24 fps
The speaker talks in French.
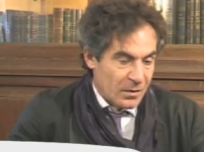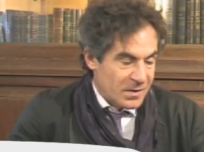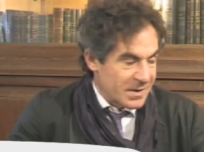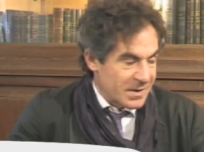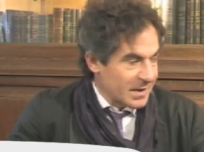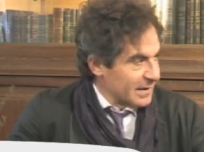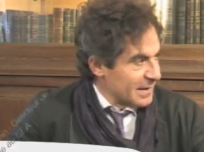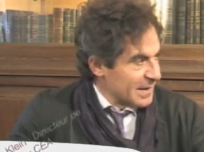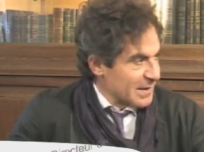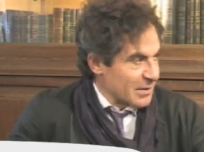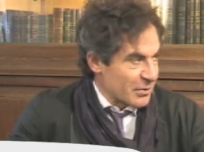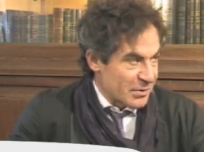On
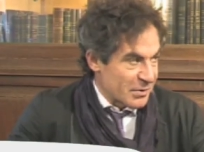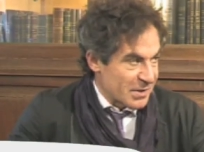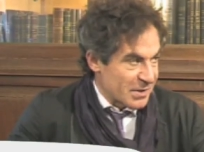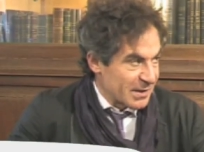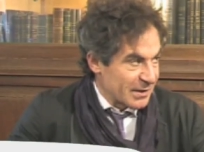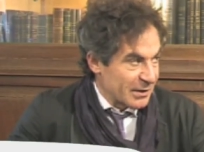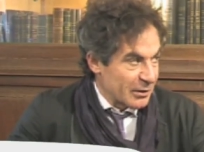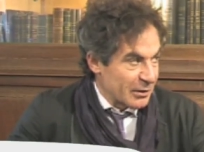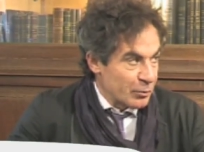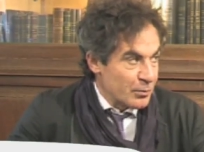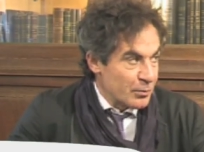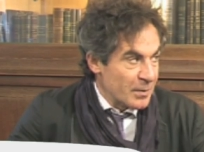sait que les
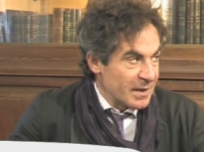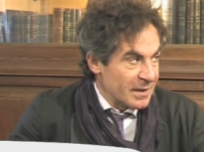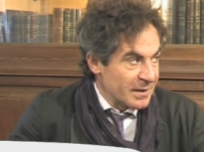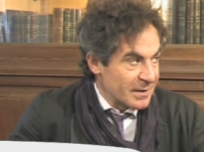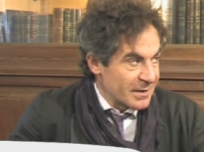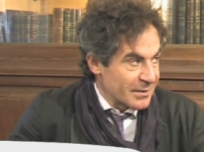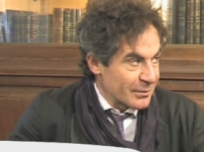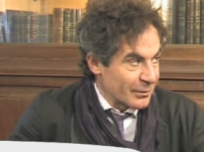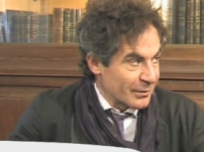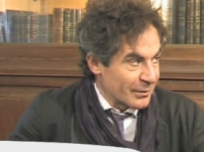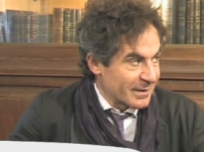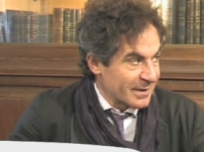sociétés
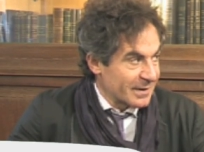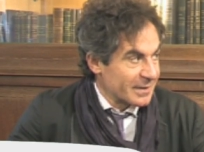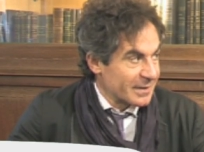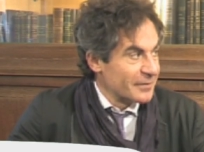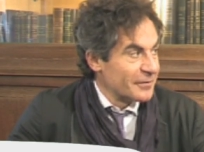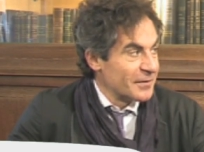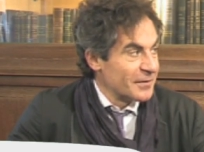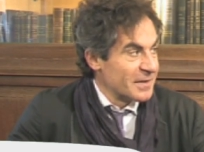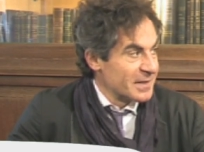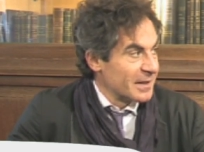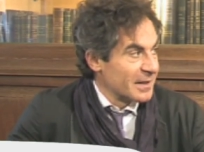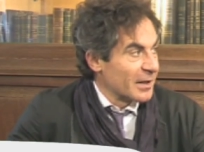humaines sont très
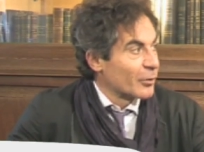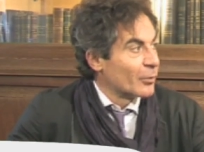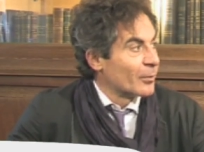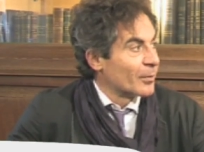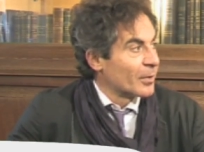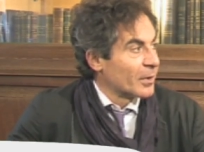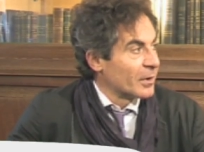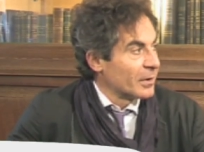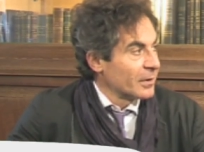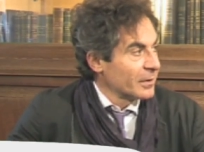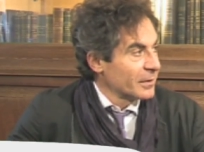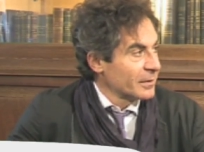difficiles à
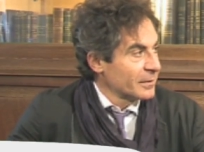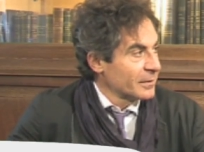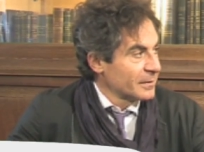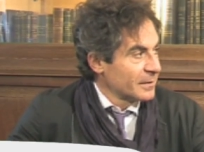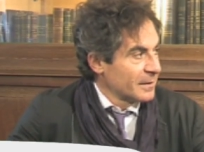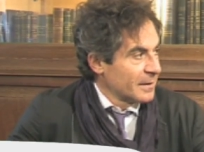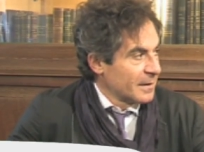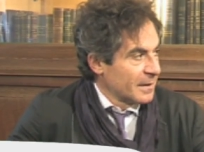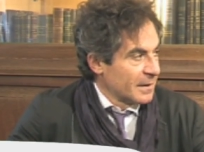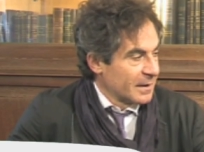comprendre,